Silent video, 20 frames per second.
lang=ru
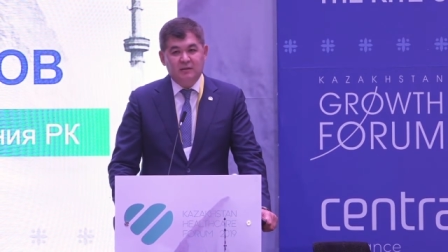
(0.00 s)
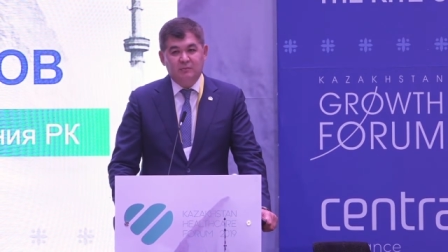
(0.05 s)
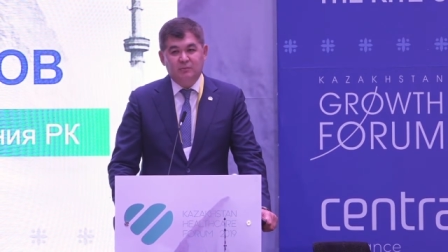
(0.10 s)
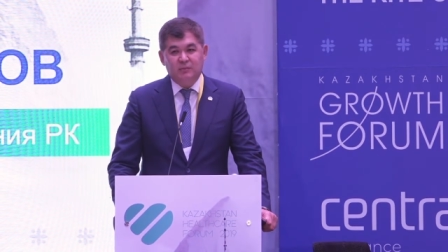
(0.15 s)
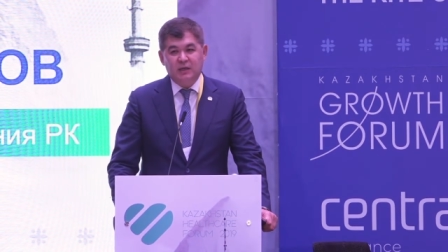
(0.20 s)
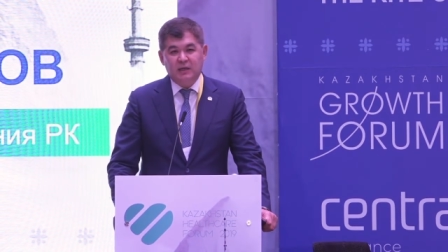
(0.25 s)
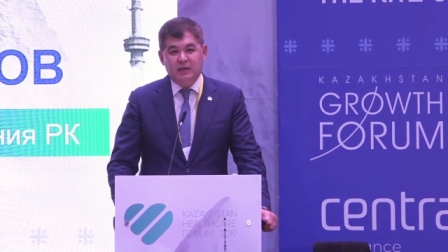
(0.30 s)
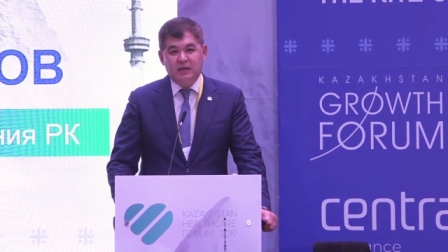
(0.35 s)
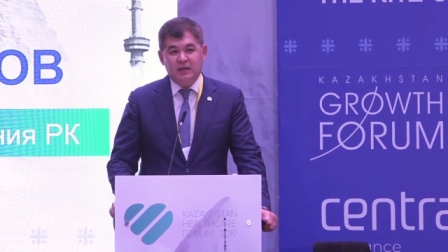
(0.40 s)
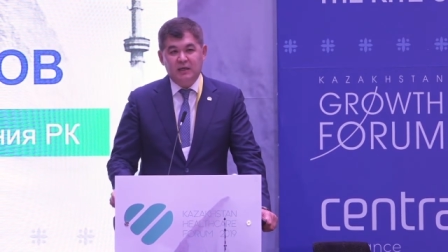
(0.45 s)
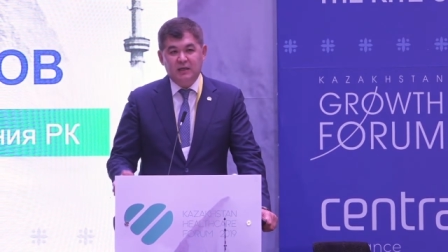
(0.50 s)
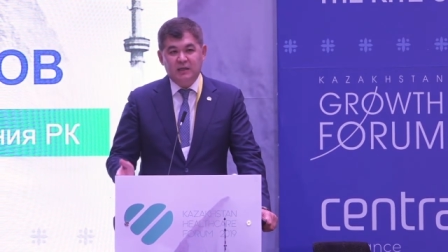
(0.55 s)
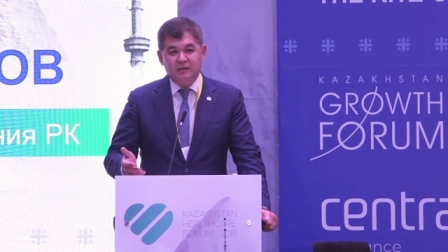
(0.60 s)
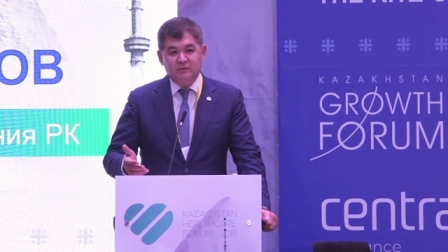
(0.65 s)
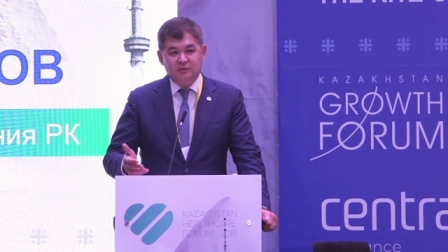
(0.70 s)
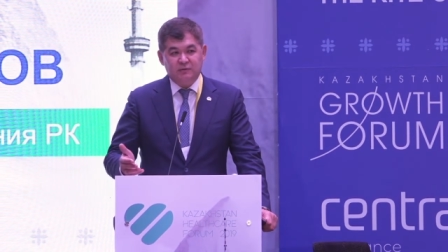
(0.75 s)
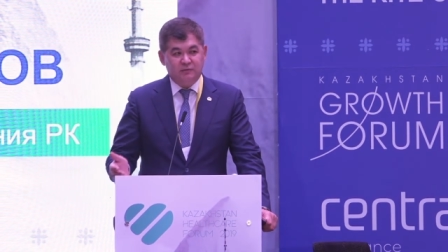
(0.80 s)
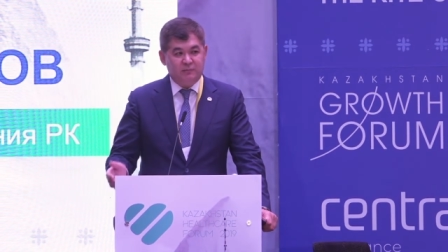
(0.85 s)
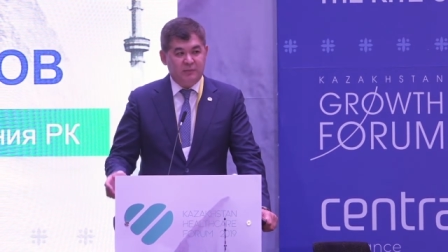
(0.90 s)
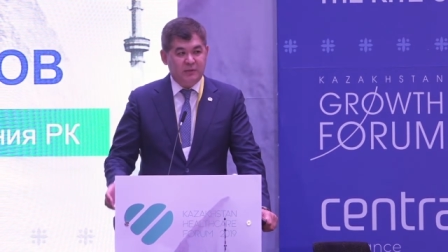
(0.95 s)
мои коллеги
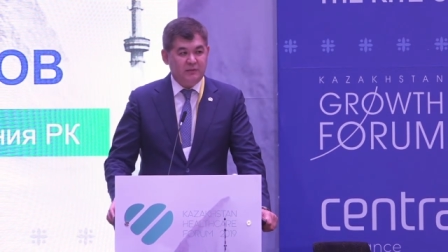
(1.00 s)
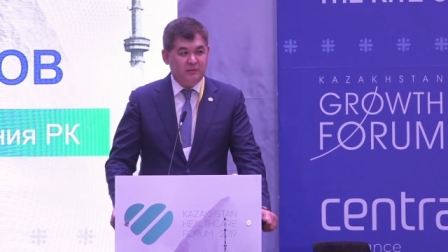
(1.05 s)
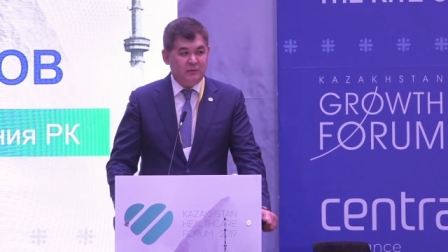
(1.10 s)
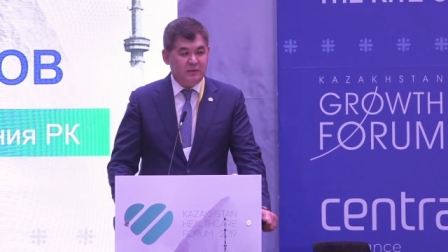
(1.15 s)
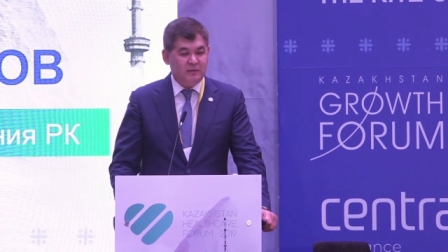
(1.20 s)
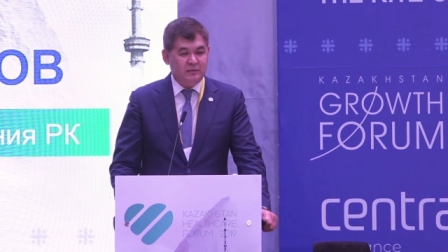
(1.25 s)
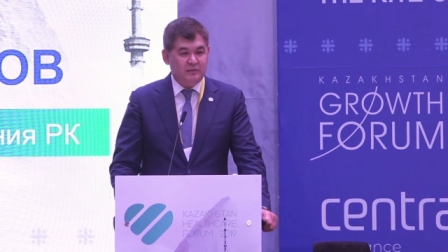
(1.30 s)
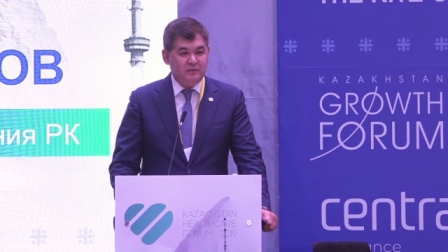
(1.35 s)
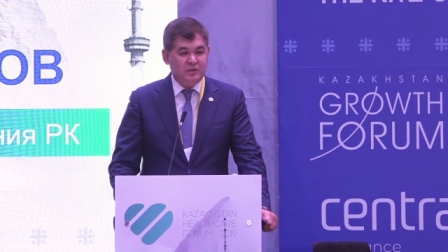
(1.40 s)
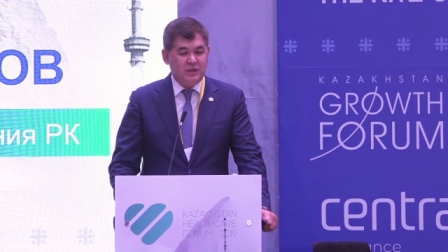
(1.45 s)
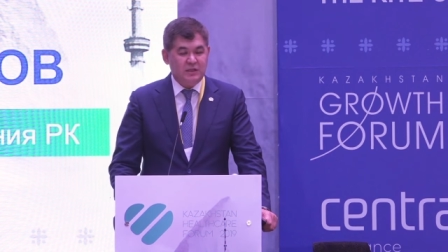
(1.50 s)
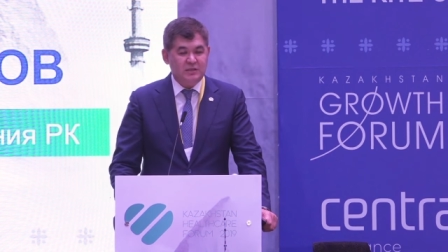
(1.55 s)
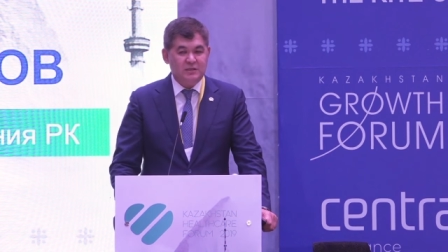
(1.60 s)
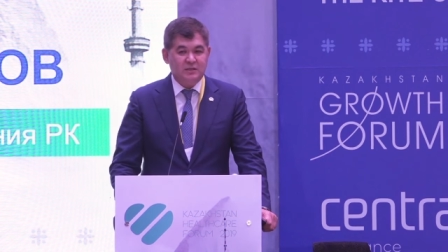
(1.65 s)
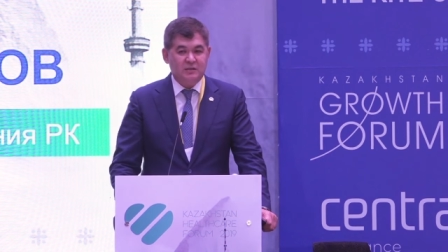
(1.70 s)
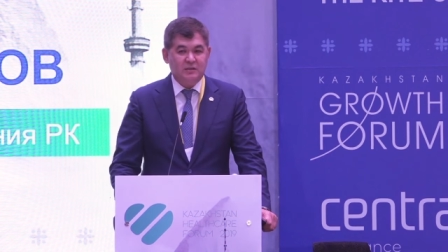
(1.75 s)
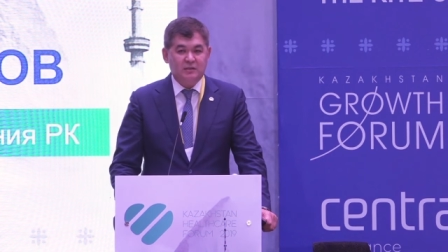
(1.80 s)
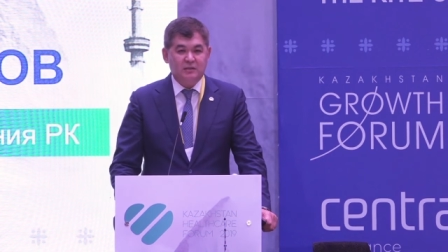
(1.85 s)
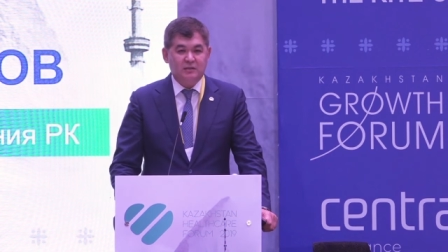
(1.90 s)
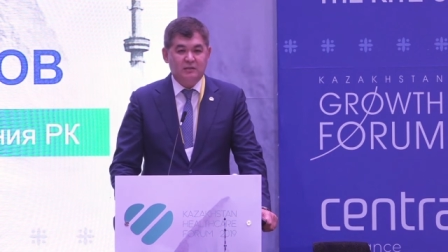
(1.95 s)
вот в первой
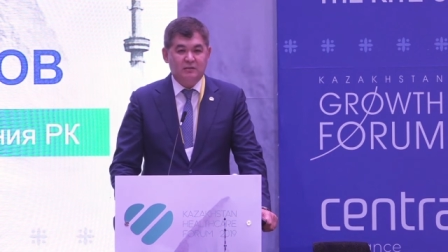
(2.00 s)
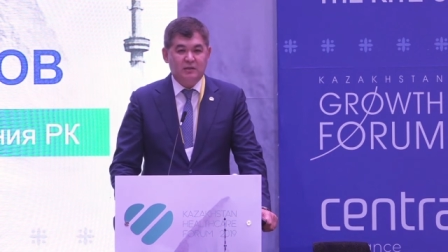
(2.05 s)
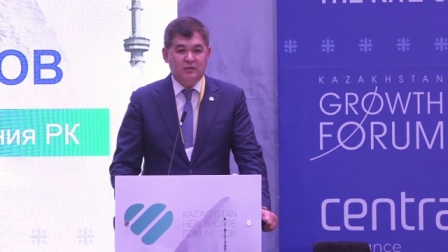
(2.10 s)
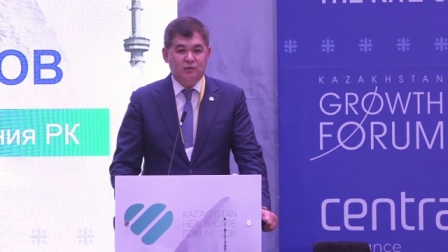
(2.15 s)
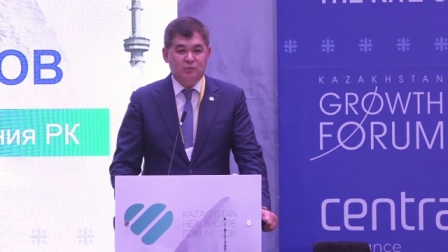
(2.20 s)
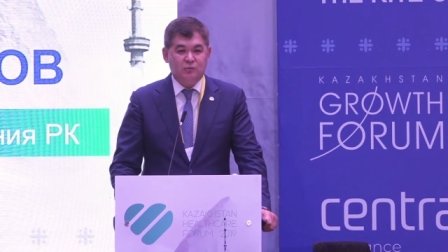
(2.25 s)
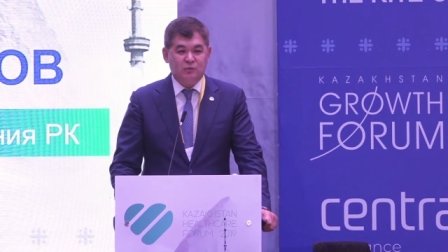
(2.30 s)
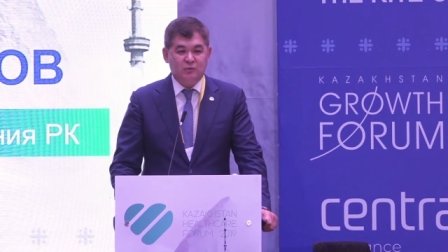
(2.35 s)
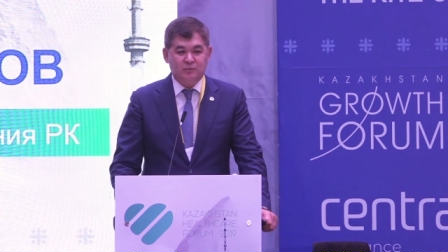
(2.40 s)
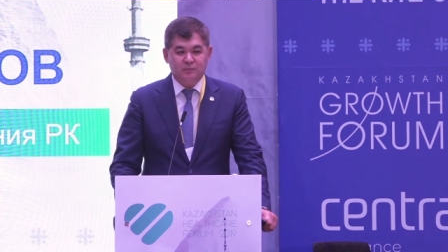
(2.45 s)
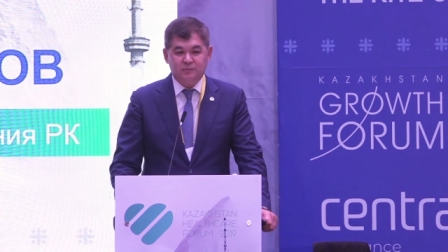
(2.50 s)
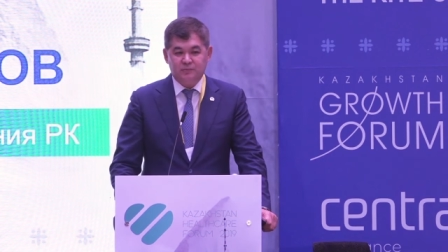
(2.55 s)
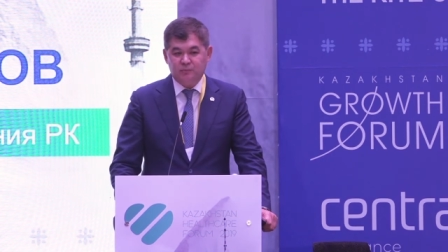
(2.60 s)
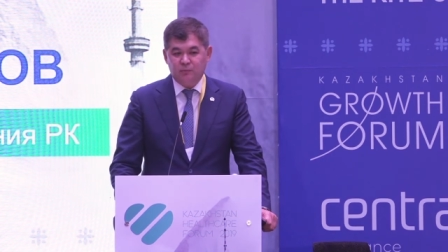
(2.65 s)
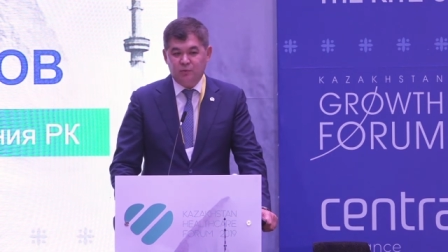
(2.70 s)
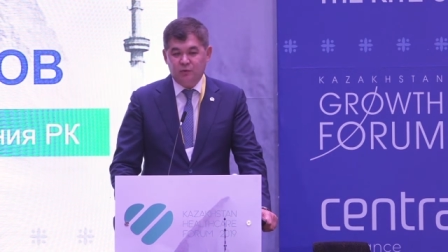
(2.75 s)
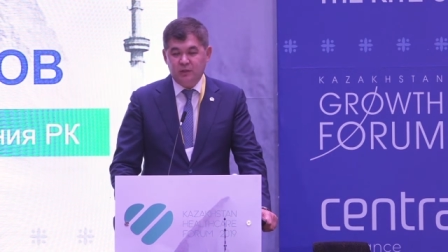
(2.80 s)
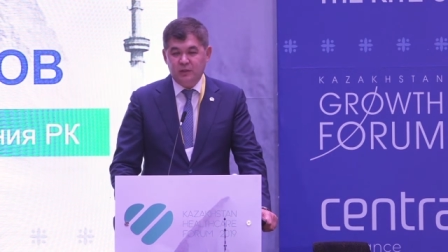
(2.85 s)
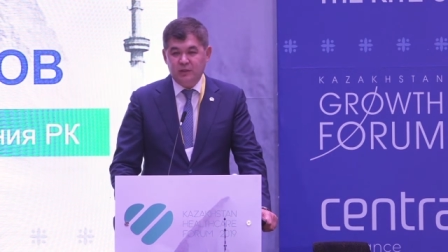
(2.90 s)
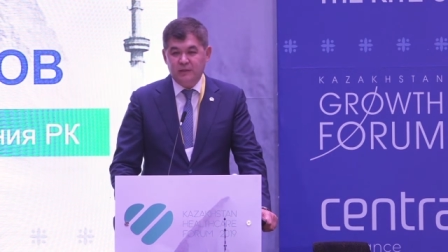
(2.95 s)
части, я думаю,
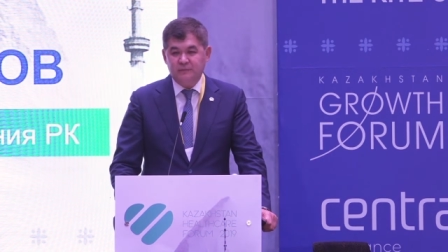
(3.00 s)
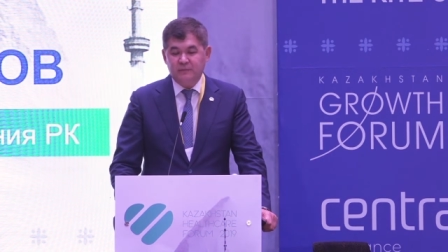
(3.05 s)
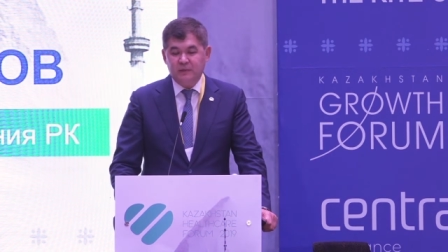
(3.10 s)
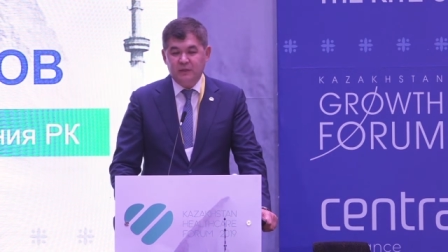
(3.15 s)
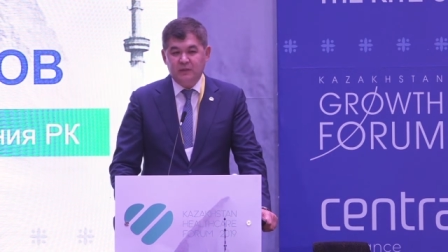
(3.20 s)
более